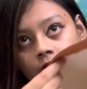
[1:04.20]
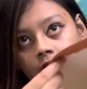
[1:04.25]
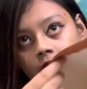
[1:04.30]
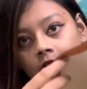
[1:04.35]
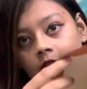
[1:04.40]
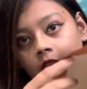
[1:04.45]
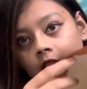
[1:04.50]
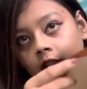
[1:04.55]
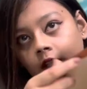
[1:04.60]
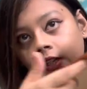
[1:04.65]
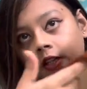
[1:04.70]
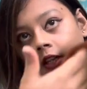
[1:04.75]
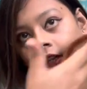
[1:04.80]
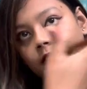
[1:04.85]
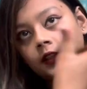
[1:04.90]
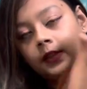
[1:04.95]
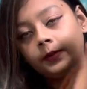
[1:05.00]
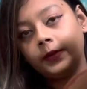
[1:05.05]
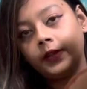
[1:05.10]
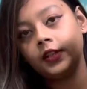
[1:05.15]
জিনিস এখানে
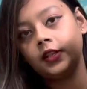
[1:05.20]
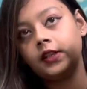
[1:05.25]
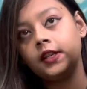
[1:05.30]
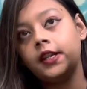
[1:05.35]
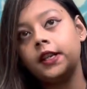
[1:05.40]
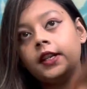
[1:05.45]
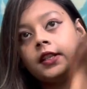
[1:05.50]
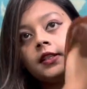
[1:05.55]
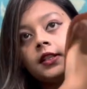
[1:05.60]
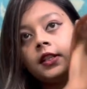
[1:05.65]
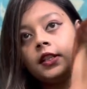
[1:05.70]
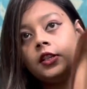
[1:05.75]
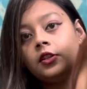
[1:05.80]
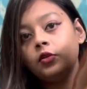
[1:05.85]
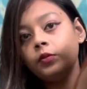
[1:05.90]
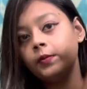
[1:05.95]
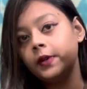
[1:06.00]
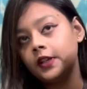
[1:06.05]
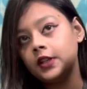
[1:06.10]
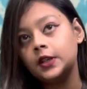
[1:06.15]
রাখতে পারেন এটা
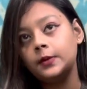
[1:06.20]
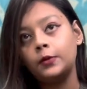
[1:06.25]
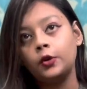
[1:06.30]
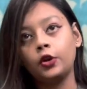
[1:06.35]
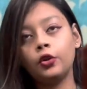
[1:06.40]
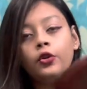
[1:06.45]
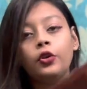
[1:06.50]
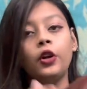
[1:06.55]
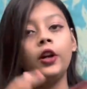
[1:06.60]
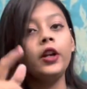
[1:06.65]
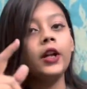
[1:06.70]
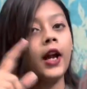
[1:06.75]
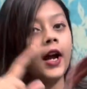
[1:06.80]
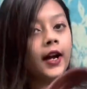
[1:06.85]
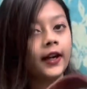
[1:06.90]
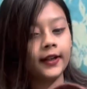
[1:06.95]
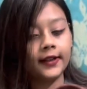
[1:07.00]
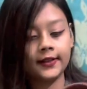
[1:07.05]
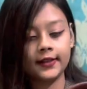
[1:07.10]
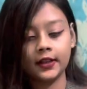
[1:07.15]
কিন্তু বেশি বড় নয়
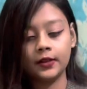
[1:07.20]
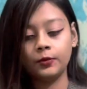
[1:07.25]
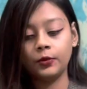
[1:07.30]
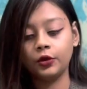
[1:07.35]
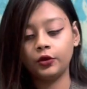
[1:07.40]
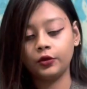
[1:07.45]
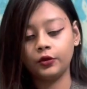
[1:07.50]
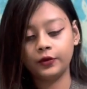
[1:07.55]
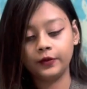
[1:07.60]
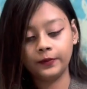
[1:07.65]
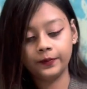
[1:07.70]
আগেরটার মতন